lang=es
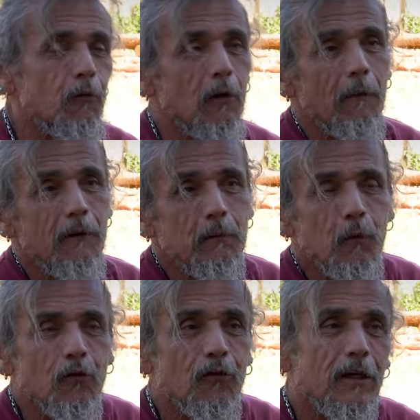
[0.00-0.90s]
suele haber
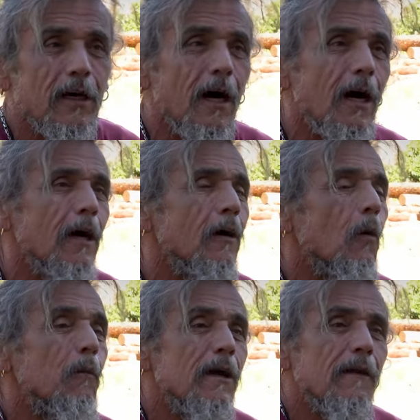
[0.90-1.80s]
música,
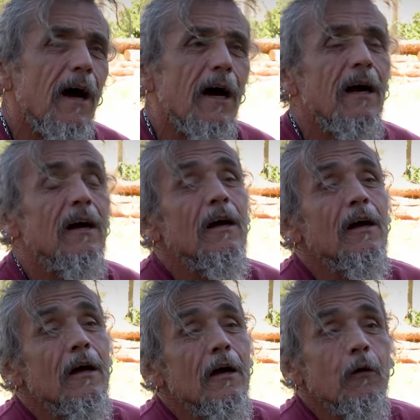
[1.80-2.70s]
comida,
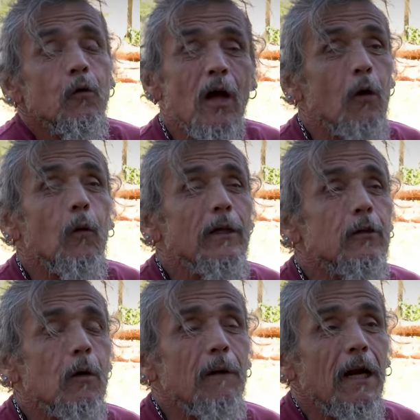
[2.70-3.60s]
un
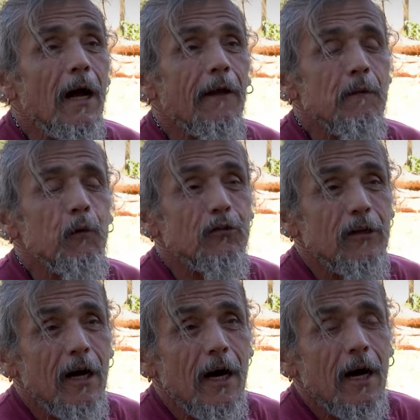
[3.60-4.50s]
encuentro para
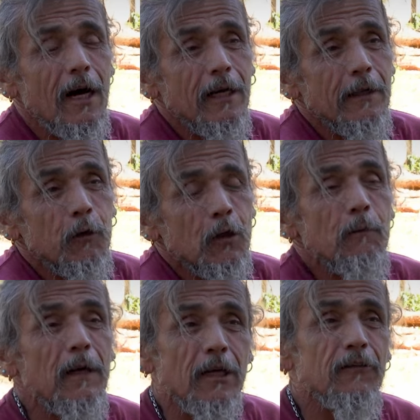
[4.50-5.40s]
demostrar y
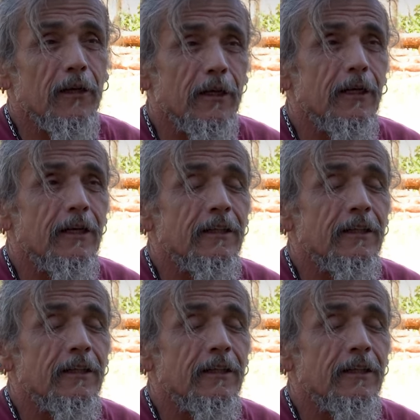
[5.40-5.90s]
bueno, para seguir